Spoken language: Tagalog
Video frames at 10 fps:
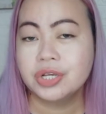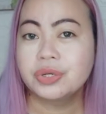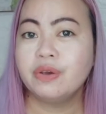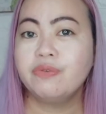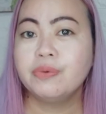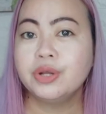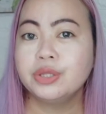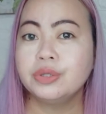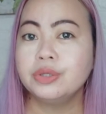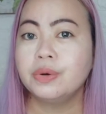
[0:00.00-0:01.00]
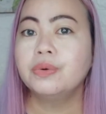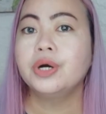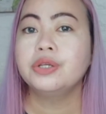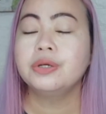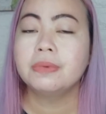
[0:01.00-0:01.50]
So if you want to know
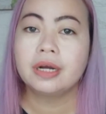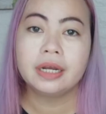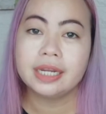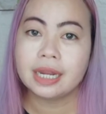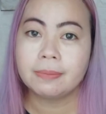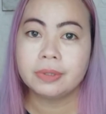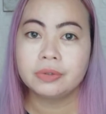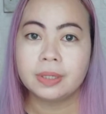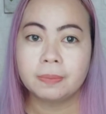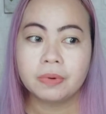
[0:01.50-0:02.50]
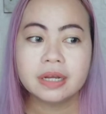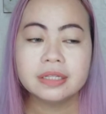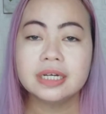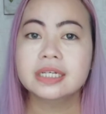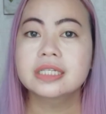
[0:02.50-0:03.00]
kung ano yung mga ginamit ko na
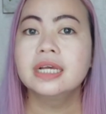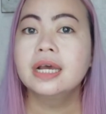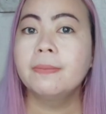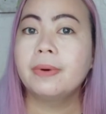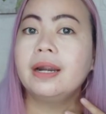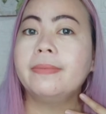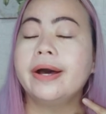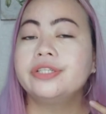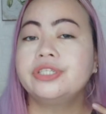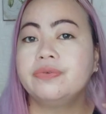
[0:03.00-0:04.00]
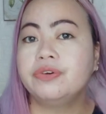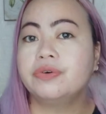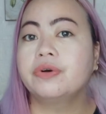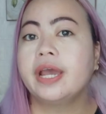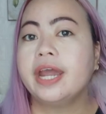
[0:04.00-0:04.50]
products para ma-achieve
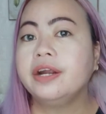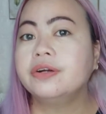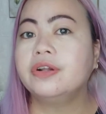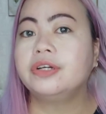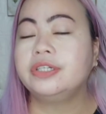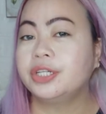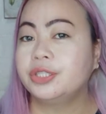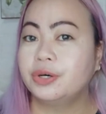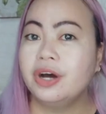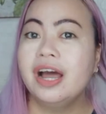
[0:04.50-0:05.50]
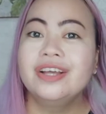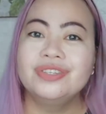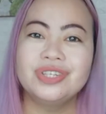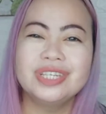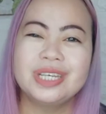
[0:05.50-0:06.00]
yung hair color na to,
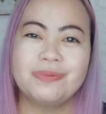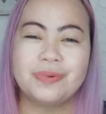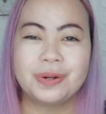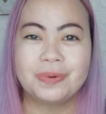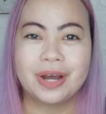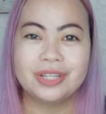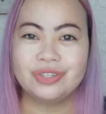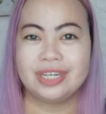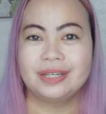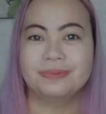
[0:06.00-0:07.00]
just keep on watching.